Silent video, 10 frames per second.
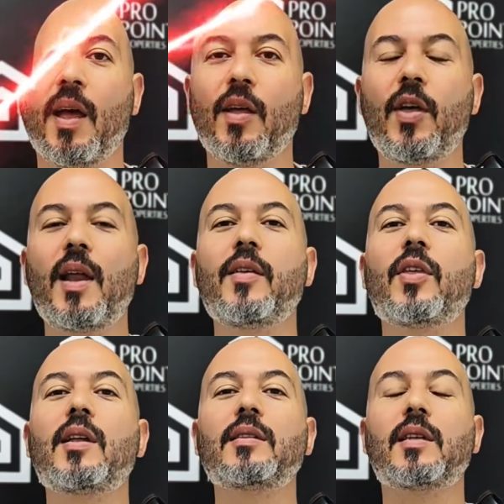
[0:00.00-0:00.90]

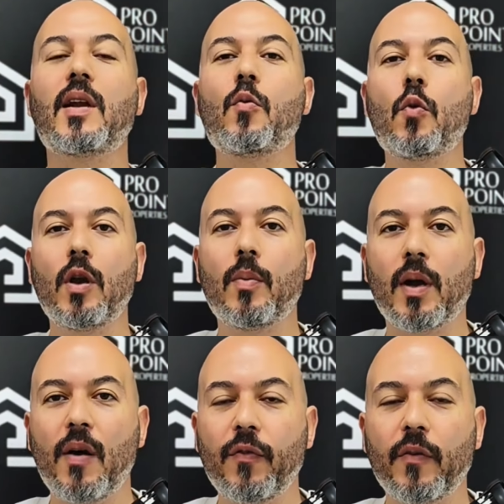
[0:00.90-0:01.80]
ثالثا تنوع
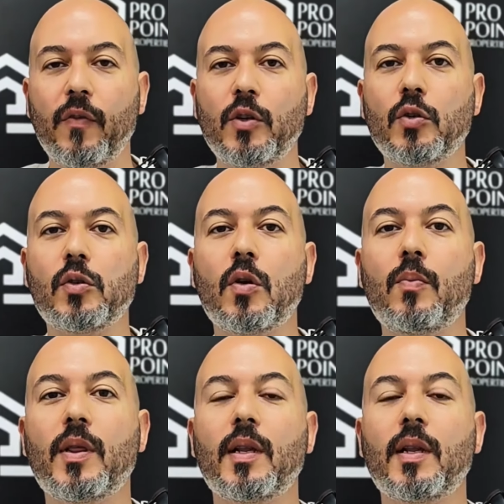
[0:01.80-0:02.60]
المرافق في الجزر مثل